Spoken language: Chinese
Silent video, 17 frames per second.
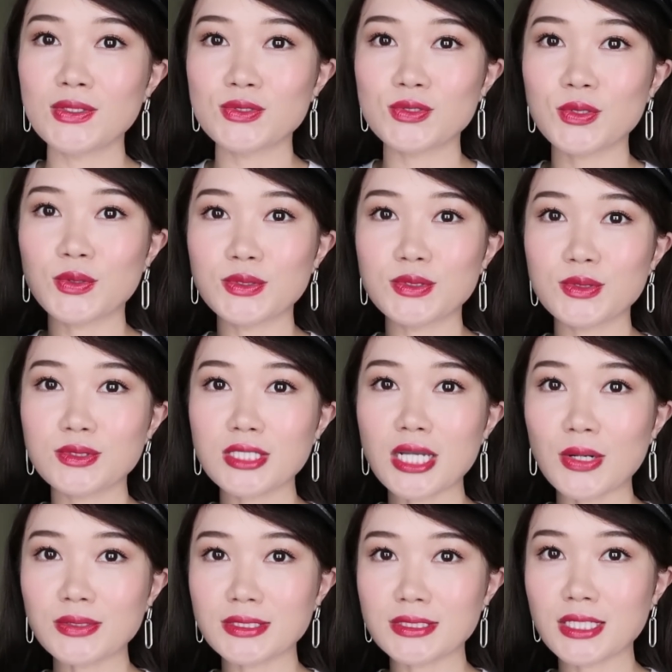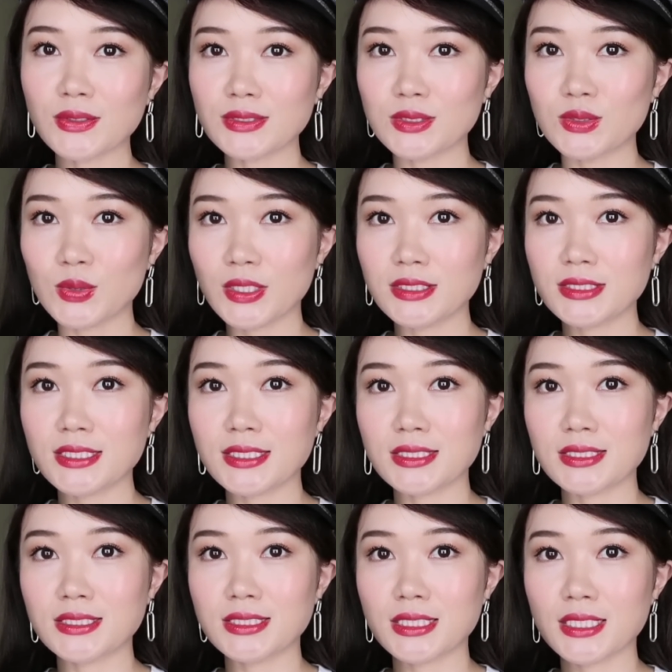所以我就超级超级推
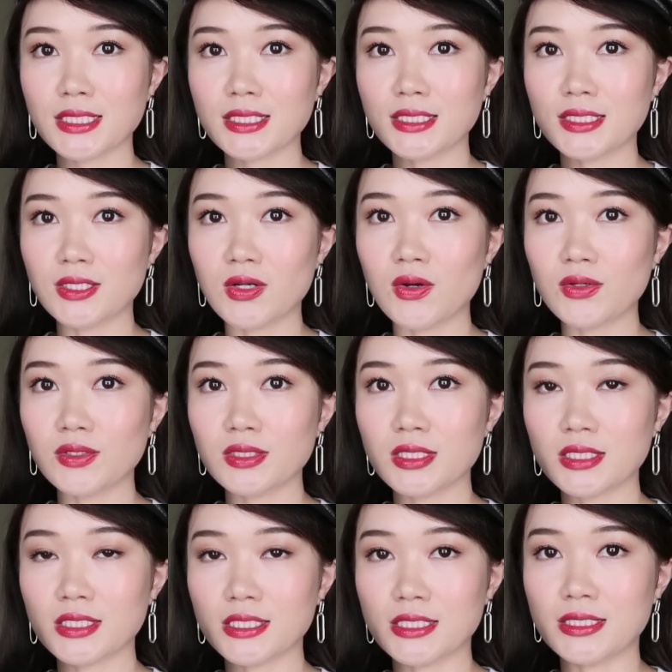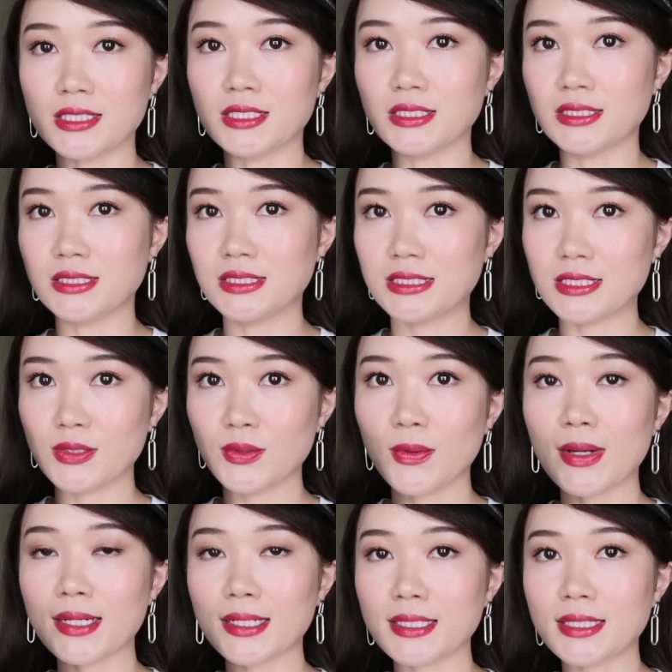荐这个 c o u d i n i e 的精
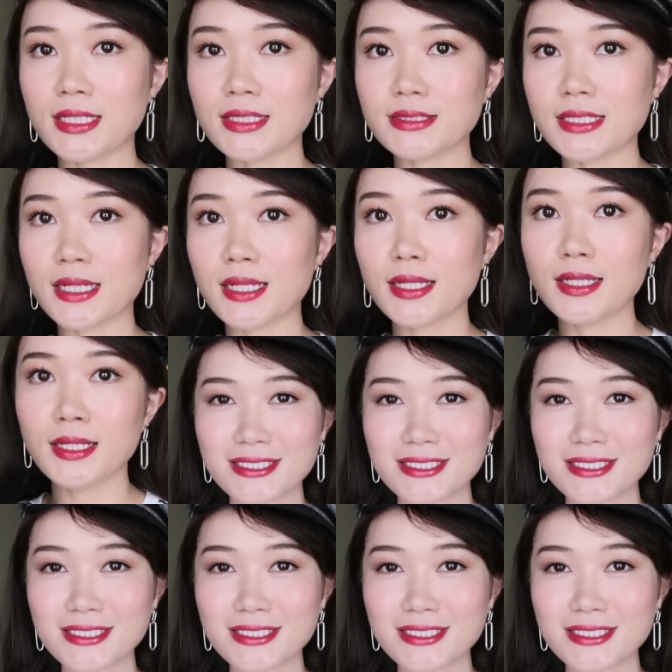华给大家。